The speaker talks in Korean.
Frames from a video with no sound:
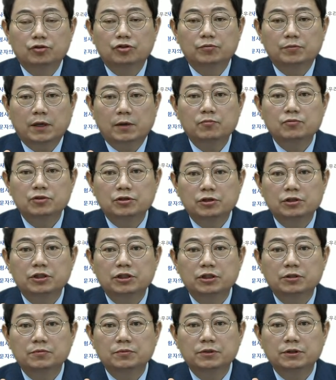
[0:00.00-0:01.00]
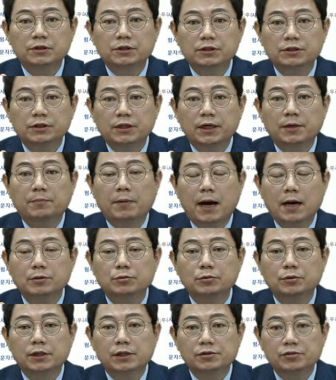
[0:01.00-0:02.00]
유튜브 한문철 TV에
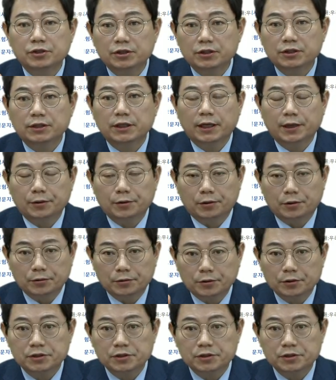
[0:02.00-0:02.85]
방송될 수 있는 내용,